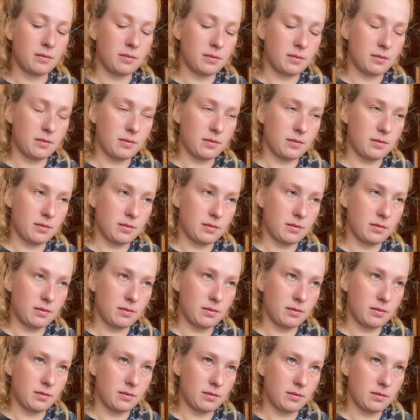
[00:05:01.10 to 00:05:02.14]
травку. Они
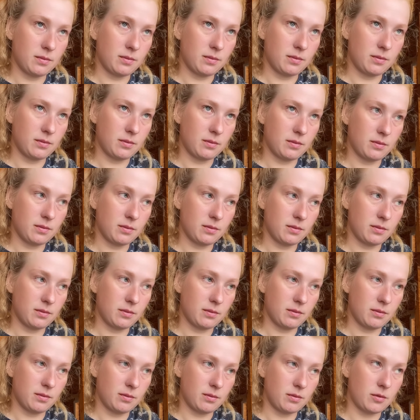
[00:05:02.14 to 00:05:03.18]
ели...
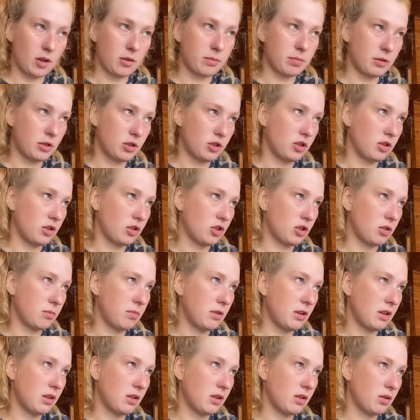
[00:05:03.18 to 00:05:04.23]
Так подожди, это же
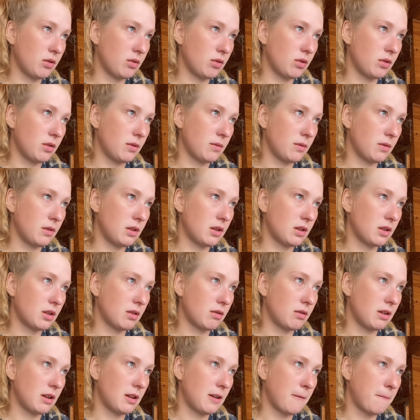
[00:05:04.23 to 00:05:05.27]
белое яйцо
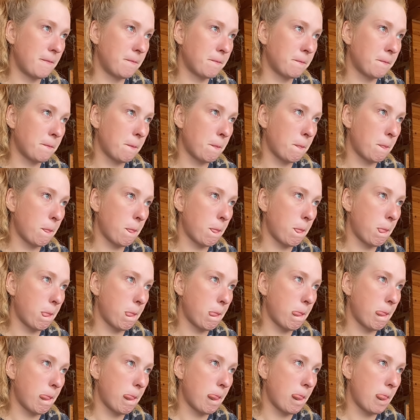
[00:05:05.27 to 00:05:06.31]
Одно у Виталика
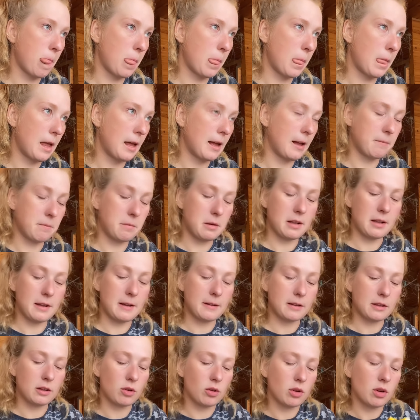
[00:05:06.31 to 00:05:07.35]
было. А, белое,
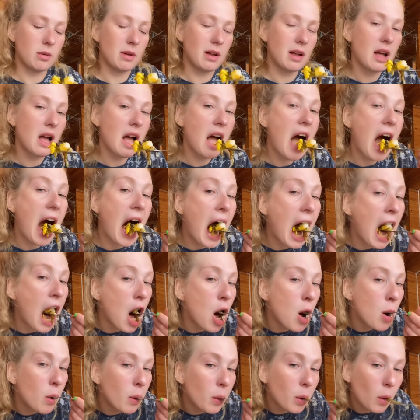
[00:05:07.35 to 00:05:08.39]
которое? А?
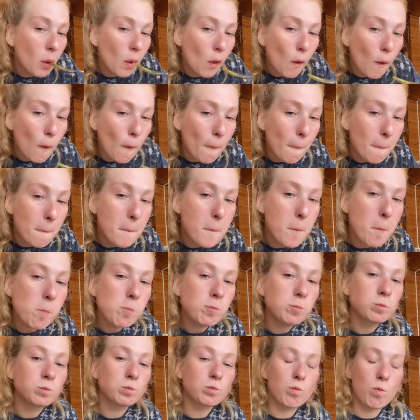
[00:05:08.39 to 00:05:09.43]

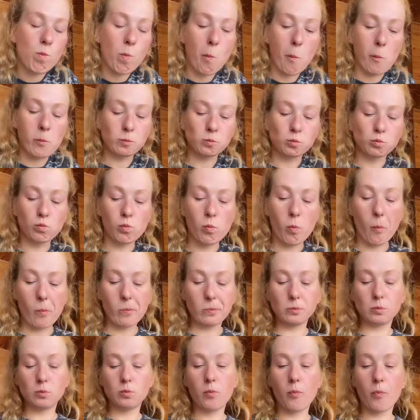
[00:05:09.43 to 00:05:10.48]
Домашнее. Одну ты съел.
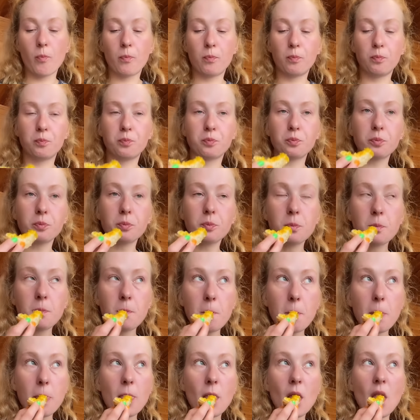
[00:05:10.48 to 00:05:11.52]

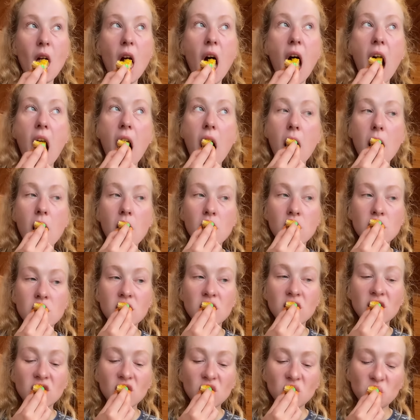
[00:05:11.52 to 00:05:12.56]
А остальные...
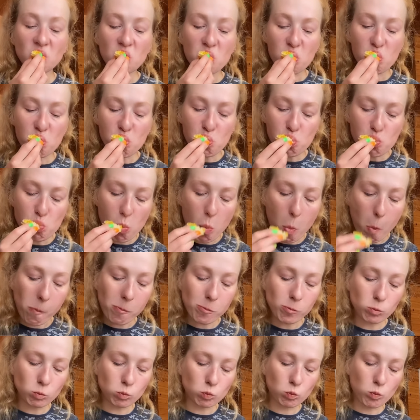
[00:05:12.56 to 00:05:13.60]

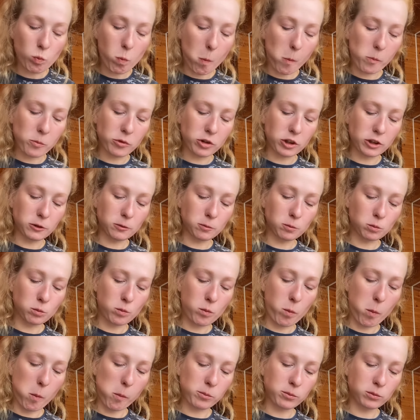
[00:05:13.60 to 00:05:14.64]
Все. Домашних да?
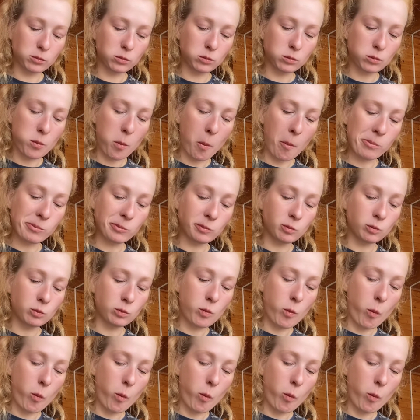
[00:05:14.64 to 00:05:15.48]
кто-то слопал до нас.